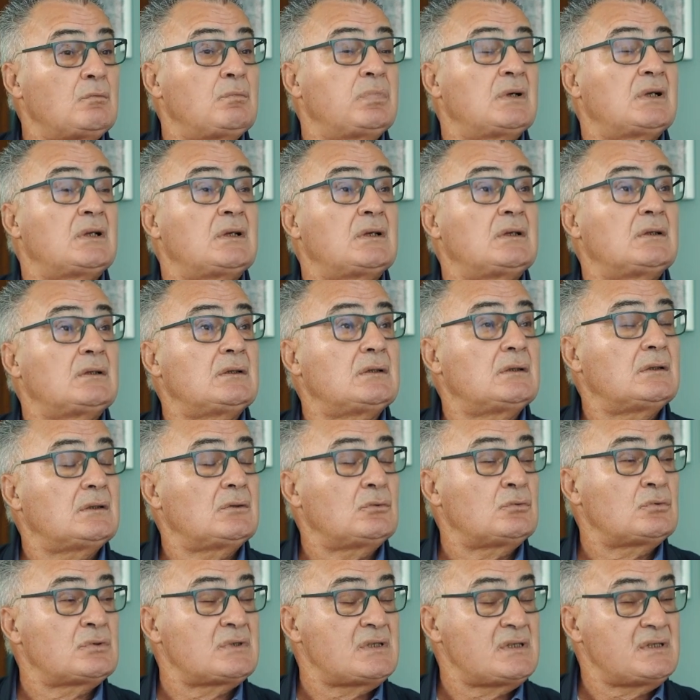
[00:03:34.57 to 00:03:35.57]
para
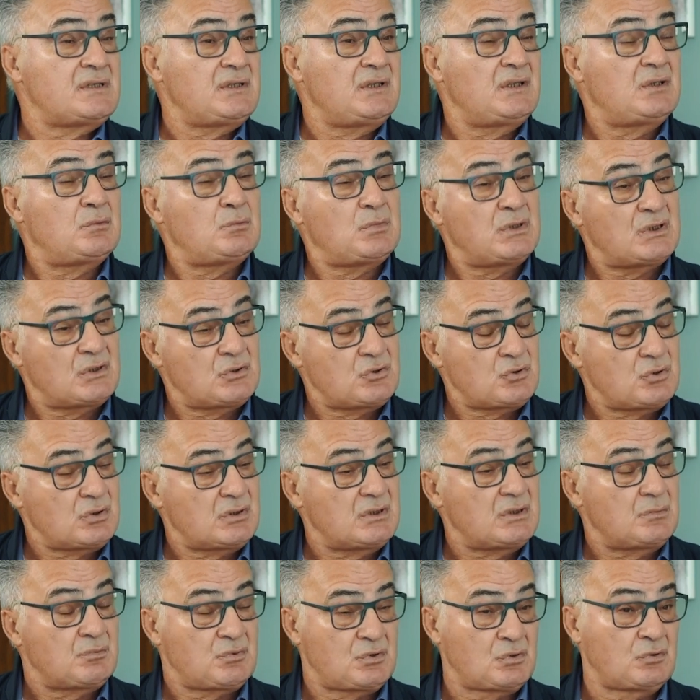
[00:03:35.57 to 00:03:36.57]
os ensinamentos
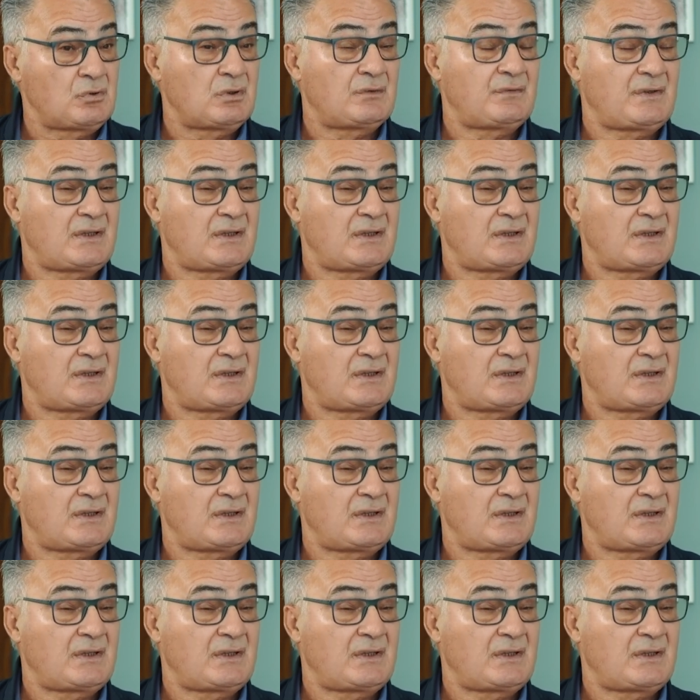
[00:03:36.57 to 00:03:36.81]
que a pessoa